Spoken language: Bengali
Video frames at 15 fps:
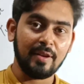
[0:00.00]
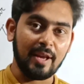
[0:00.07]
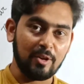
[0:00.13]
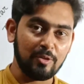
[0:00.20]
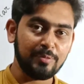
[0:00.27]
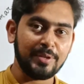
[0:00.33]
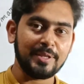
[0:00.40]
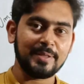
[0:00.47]

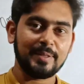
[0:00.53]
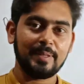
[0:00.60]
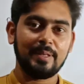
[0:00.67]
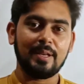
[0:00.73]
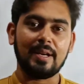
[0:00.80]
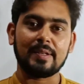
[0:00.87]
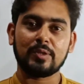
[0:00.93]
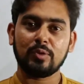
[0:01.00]
হ্যালো ফ্রেন্ডস
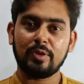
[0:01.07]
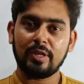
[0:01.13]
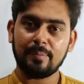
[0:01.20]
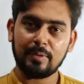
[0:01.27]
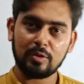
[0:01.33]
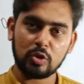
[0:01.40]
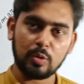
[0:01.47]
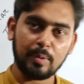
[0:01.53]
আশা করি
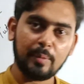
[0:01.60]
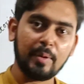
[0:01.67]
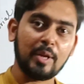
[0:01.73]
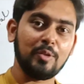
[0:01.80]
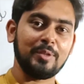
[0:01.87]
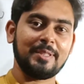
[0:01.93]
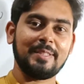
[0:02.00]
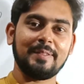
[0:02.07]
আপনারা সবাই
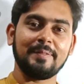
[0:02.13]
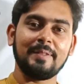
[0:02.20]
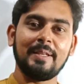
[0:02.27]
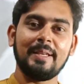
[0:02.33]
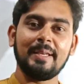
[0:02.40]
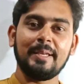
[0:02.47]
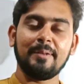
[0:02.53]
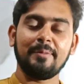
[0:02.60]
ভালো আছেন
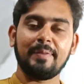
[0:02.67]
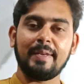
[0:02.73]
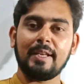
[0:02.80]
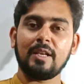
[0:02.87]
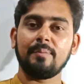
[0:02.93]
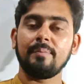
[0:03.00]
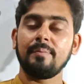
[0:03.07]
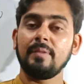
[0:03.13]
ফিরে
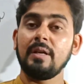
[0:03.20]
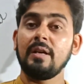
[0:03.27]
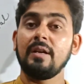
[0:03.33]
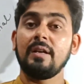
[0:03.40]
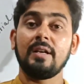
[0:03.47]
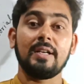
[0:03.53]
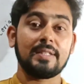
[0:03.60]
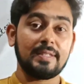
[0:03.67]
এলাম
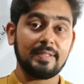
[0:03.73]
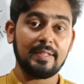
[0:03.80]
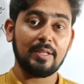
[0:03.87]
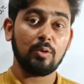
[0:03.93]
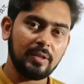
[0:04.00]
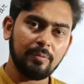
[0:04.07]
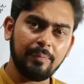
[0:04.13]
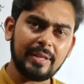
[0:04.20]
আজকে দিন
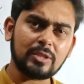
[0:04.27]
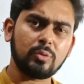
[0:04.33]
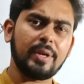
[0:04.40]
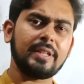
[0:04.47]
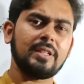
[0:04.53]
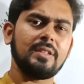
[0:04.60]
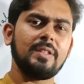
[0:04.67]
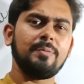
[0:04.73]
বেশ
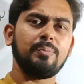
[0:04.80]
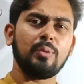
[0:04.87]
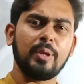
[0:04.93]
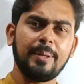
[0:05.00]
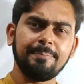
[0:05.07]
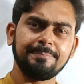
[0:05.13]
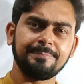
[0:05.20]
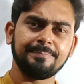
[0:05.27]
কয়েকটা দিন পরে